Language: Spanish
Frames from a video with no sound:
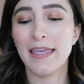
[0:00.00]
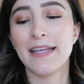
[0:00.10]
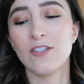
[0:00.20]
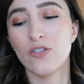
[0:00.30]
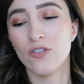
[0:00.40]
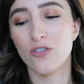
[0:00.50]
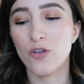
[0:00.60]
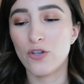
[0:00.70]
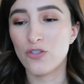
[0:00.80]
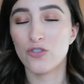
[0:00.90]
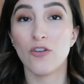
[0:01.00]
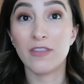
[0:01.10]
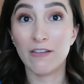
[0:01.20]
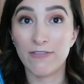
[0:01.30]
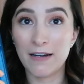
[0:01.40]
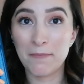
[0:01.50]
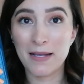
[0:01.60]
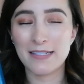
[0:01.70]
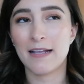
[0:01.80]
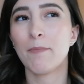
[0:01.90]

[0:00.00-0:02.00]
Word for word: y estos dos son de farmacia.